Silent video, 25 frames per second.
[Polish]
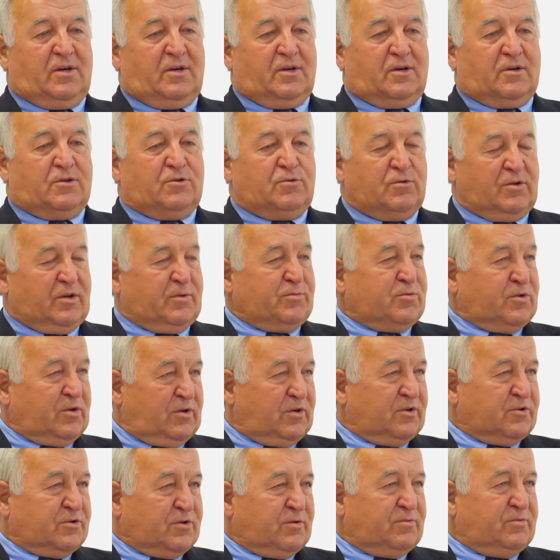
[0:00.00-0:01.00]
y, które
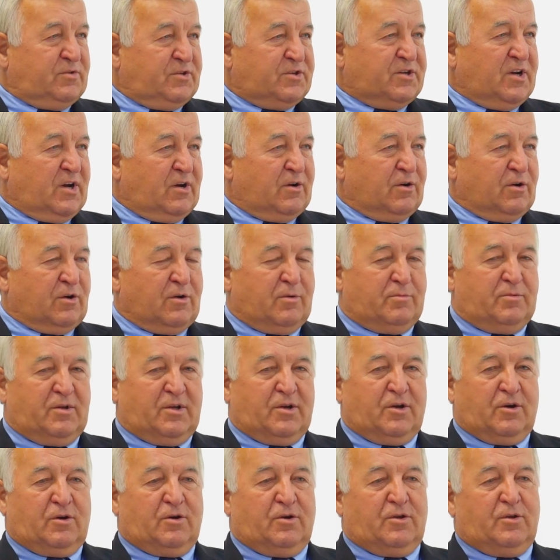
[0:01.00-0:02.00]
przynoszą dzisiaj ogromne
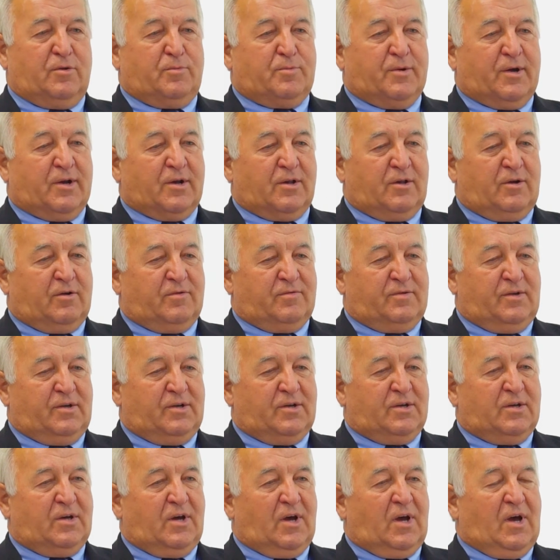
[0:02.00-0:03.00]
dochody
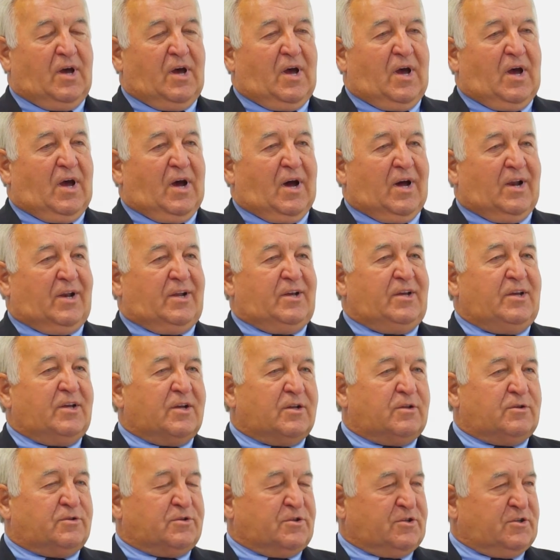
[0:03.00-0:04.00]
Pernowi, ale
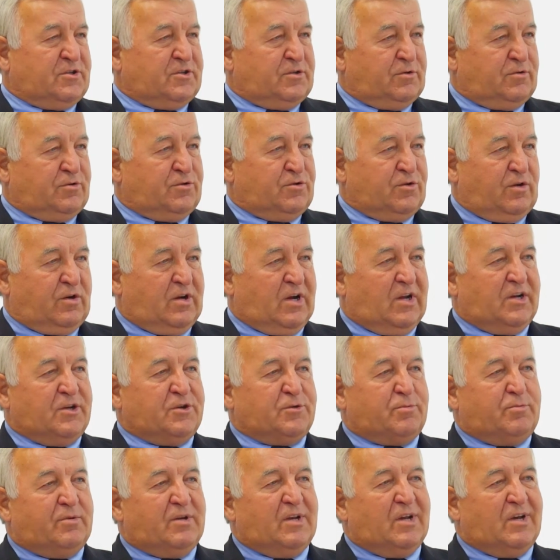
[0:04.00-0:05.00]
jednocześnie
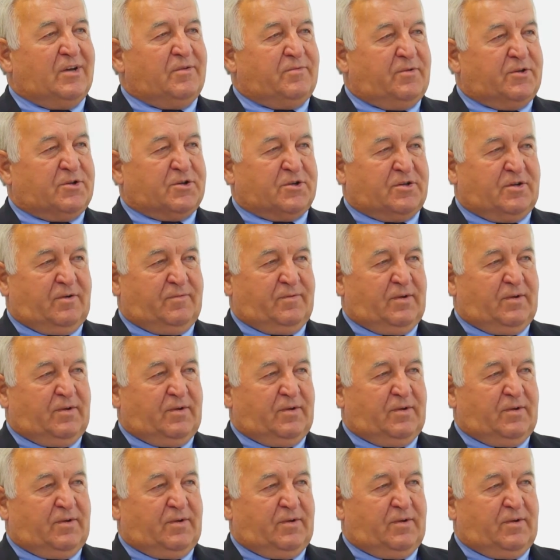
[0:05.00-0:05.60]
osiągaliśmy najwyższe